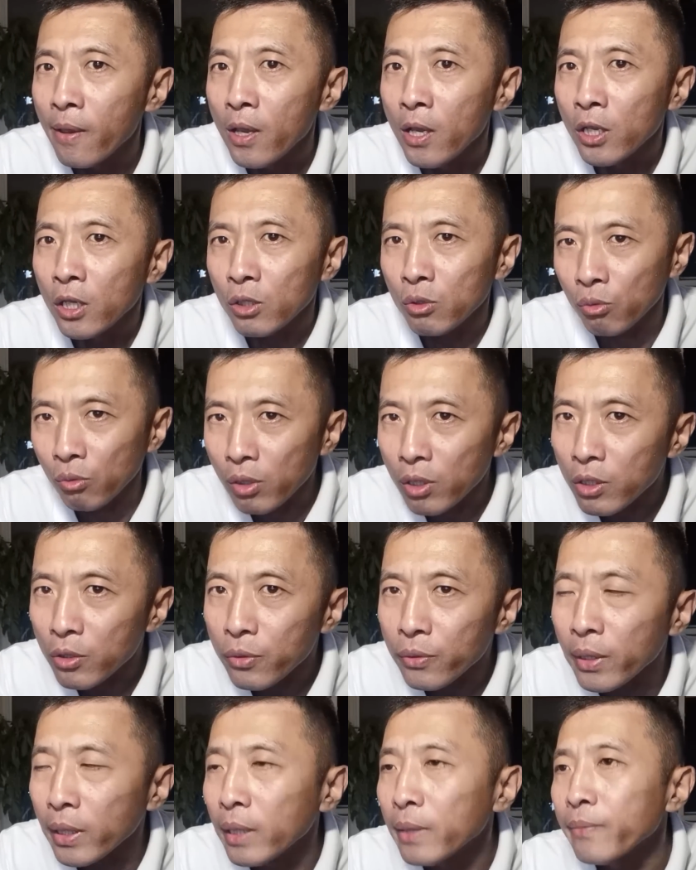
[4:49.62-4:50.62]
所以
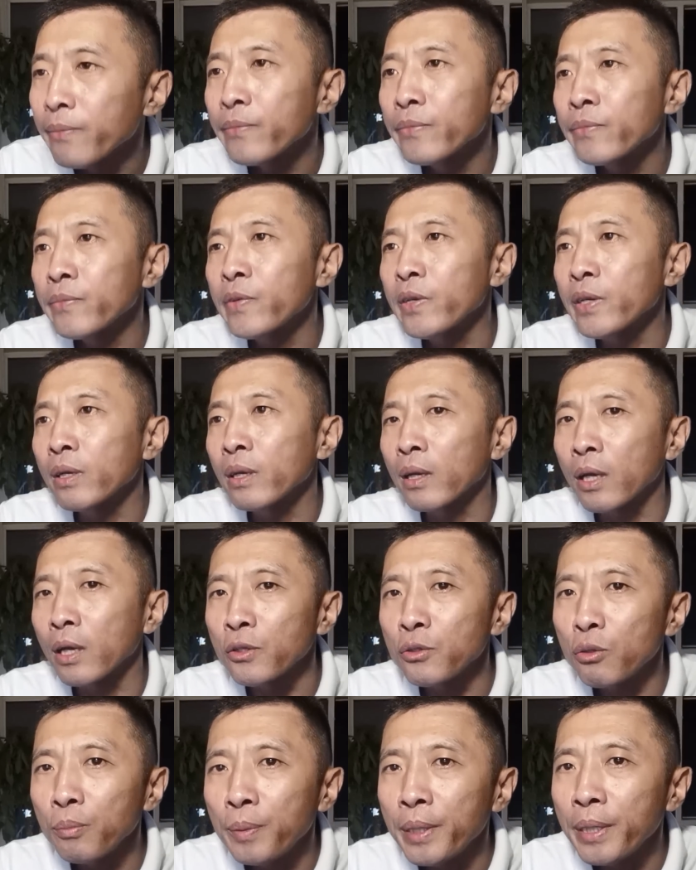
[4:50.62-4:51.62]
说，这个蓝
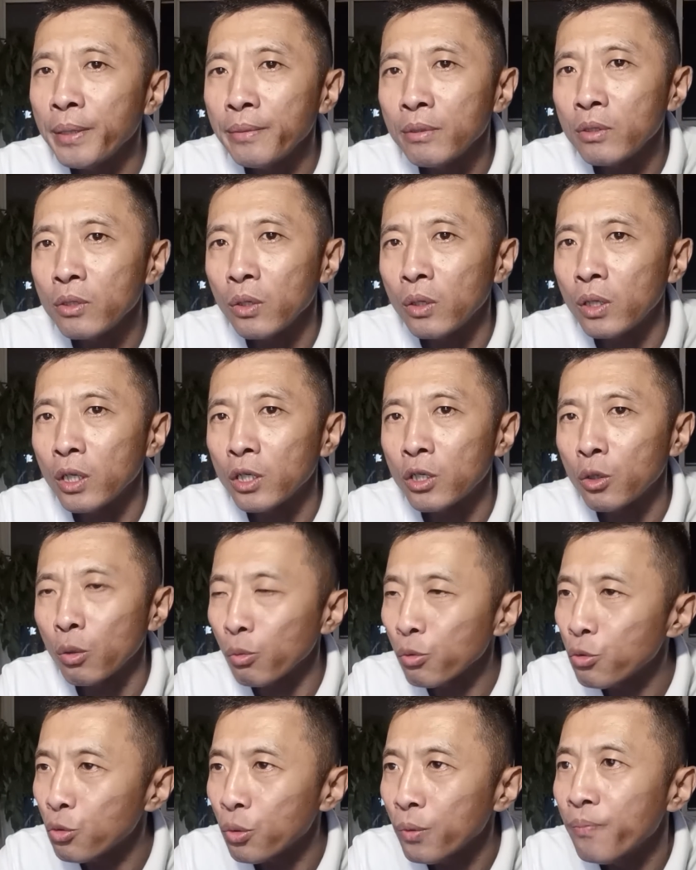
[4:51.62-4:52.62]
秀斌就和
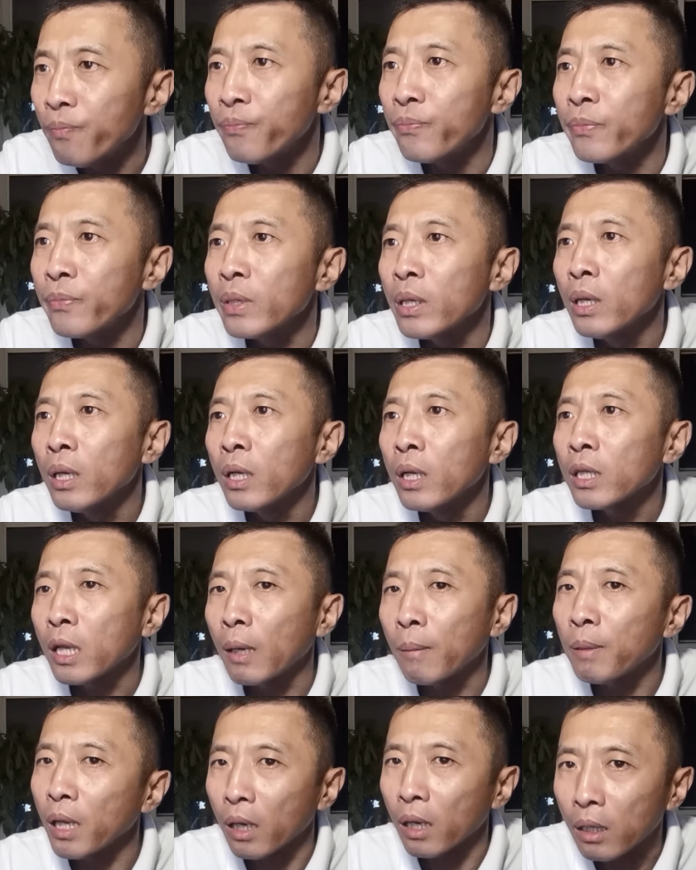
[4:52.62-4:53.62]
周群，
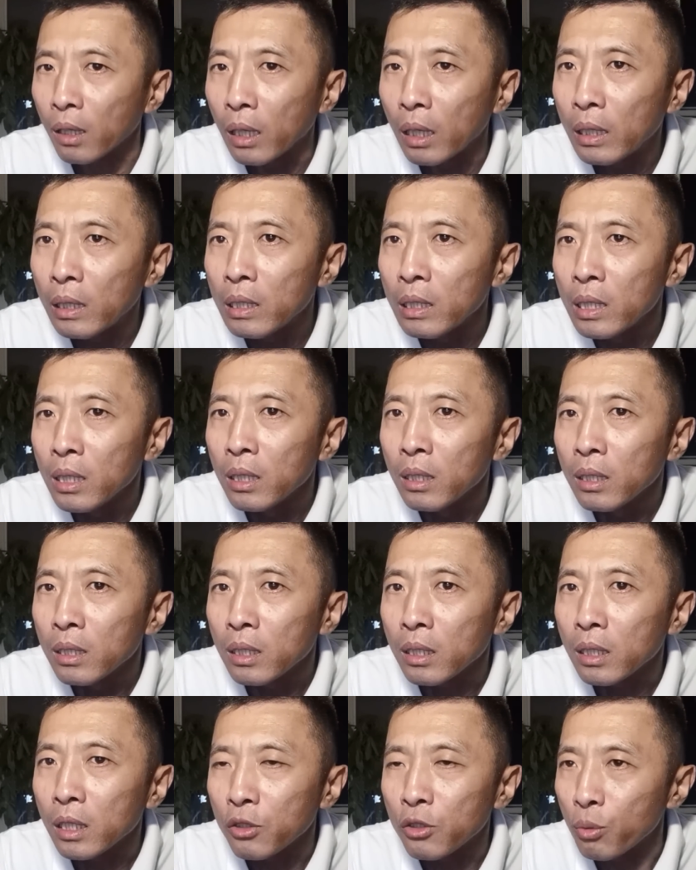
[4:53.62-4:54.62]
他们两个人
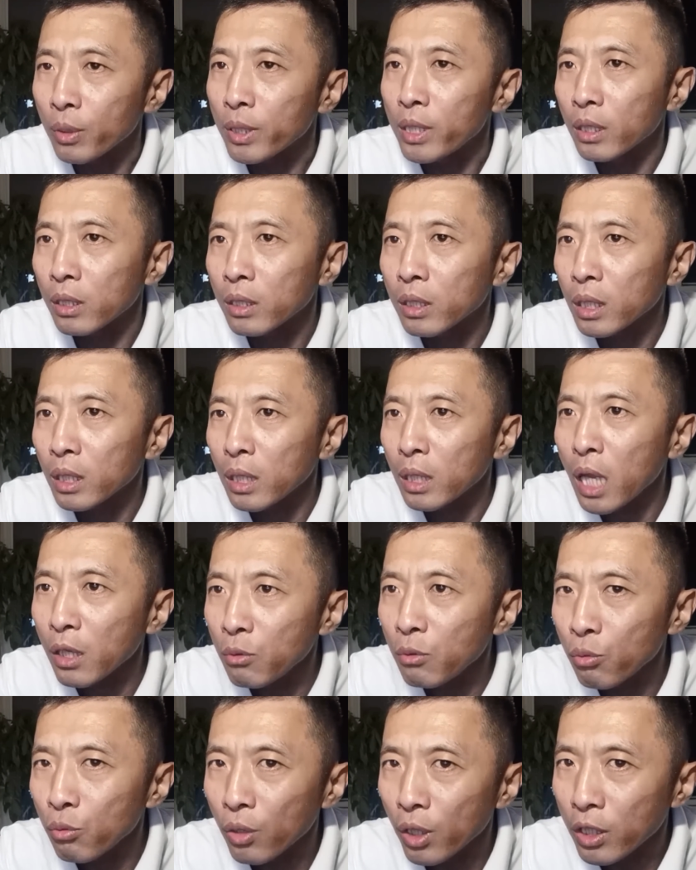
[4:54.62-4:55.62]
那个决定，那
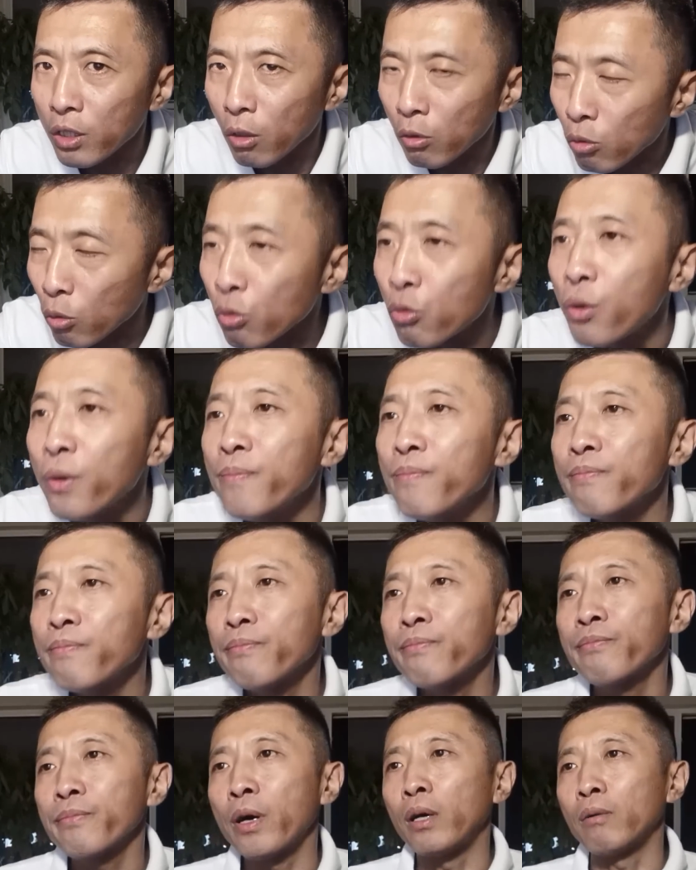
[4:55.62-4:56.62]
女的叫周群
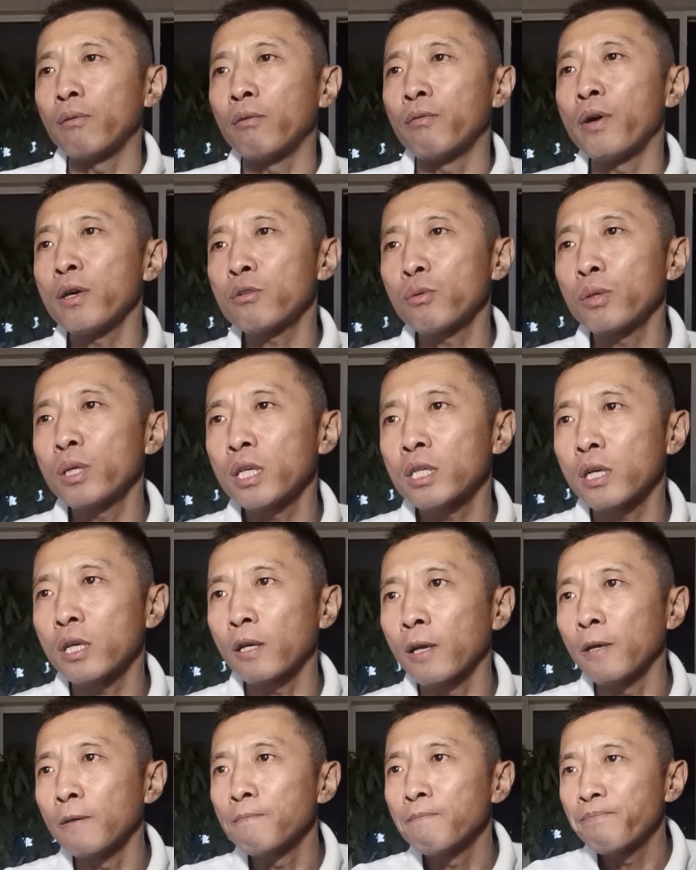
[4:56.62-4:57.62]
啊，我忘说这事儿
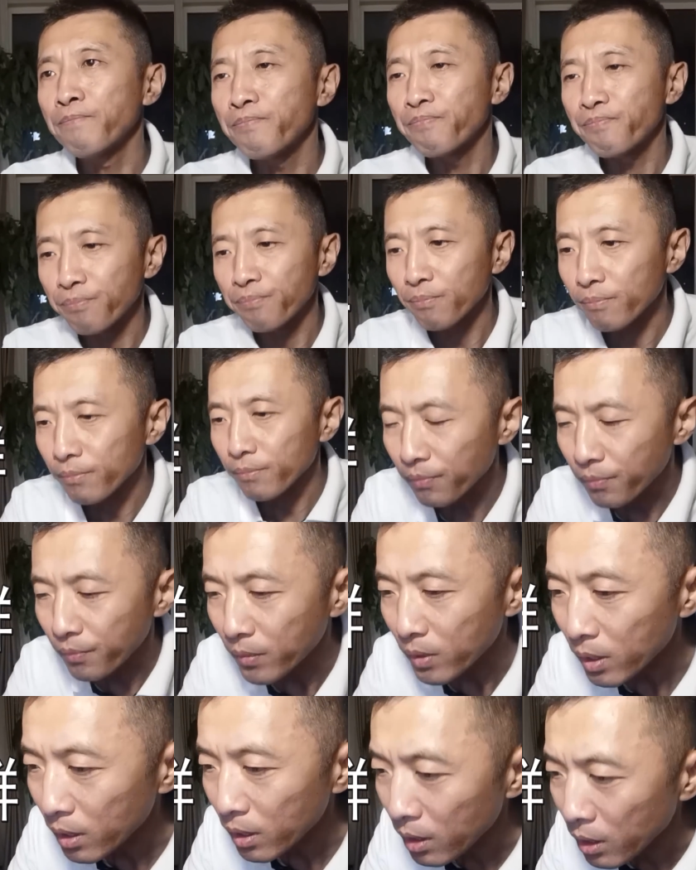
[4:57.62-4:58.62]
了。
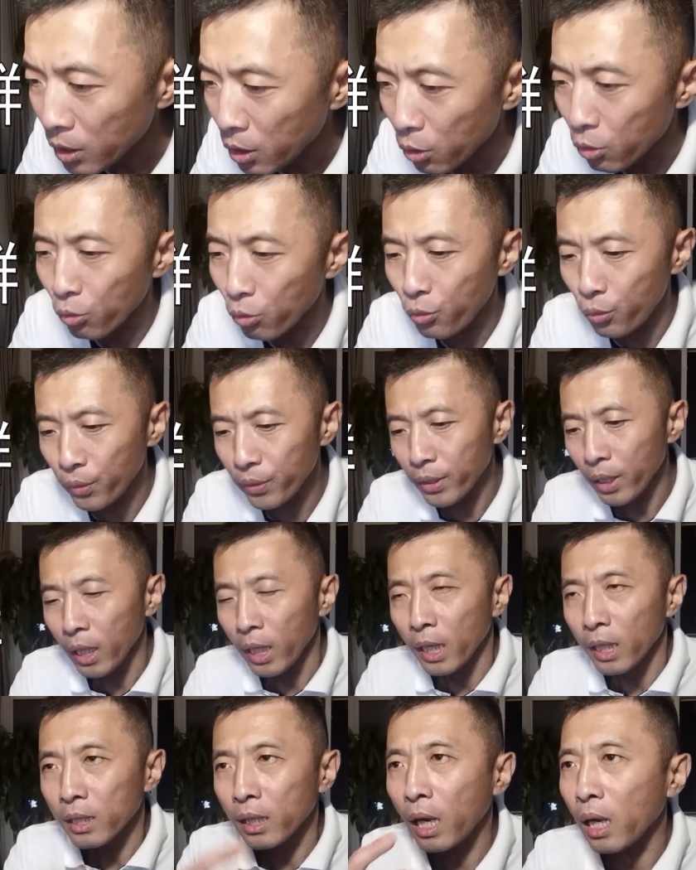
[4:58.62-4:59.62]
叫周群，
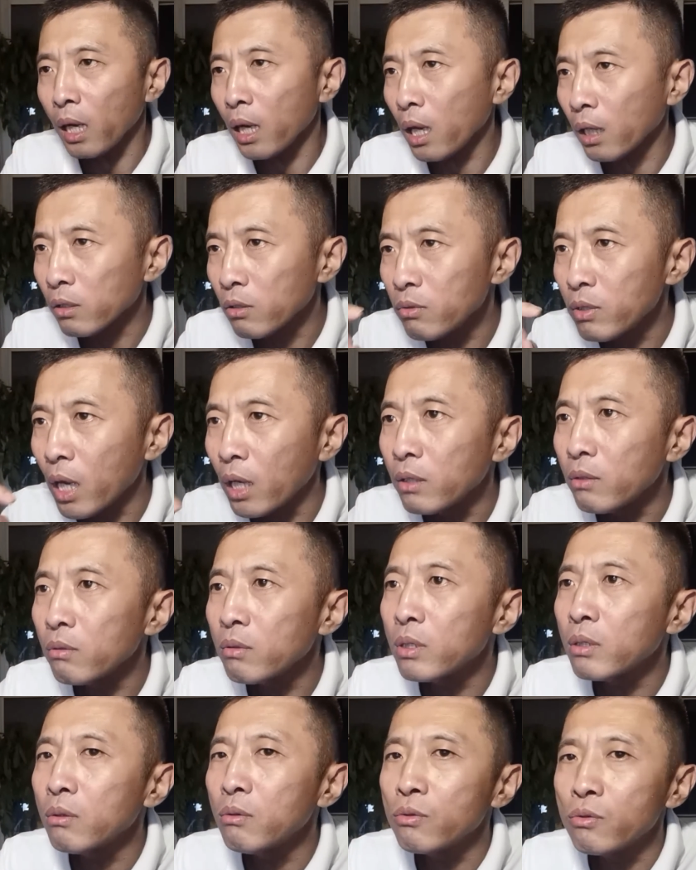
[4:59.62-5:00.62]
他俩就研究
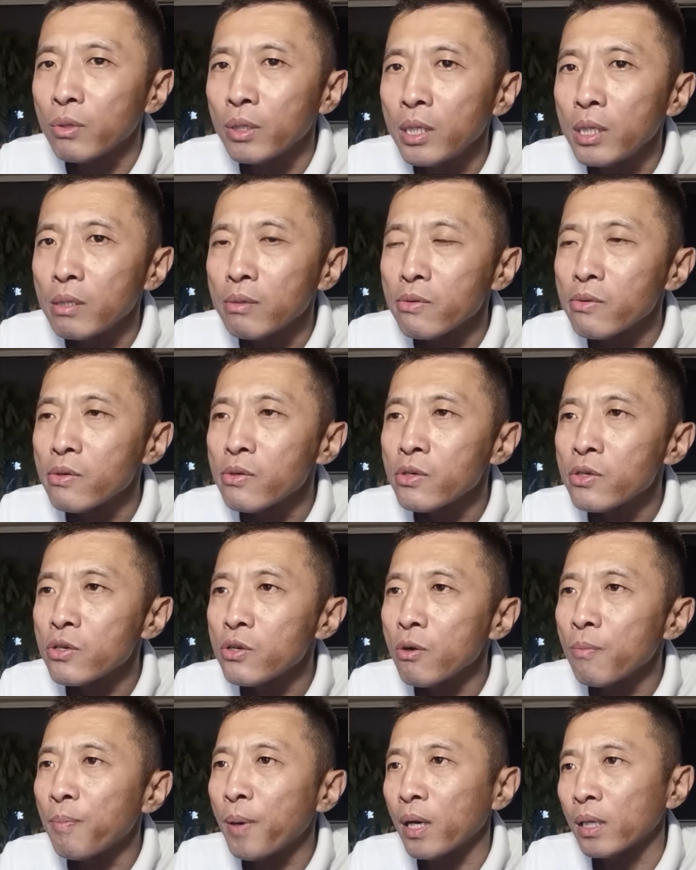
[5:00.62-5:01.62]
之后决定说
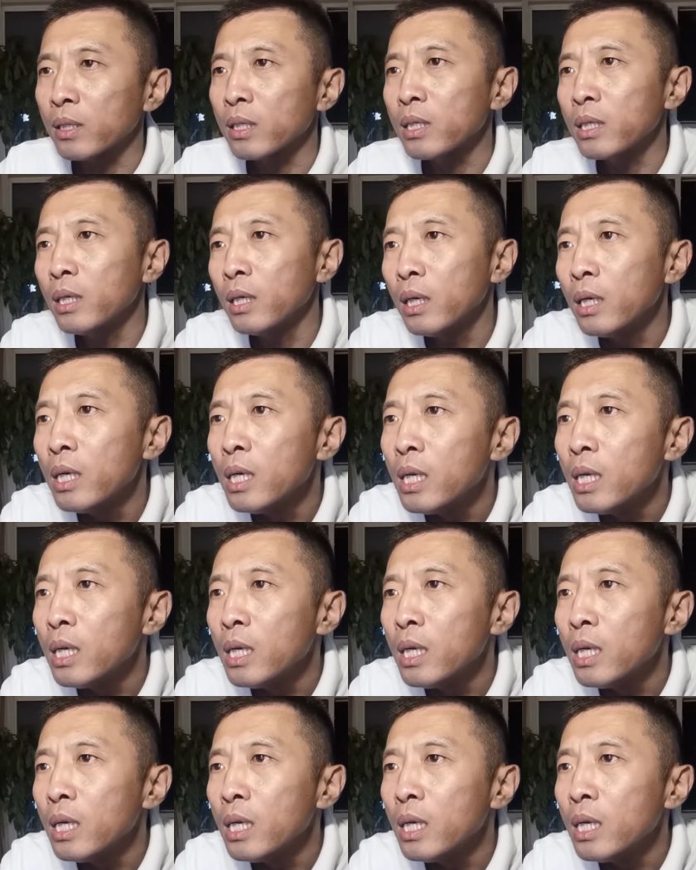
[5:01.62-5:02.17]
要把这个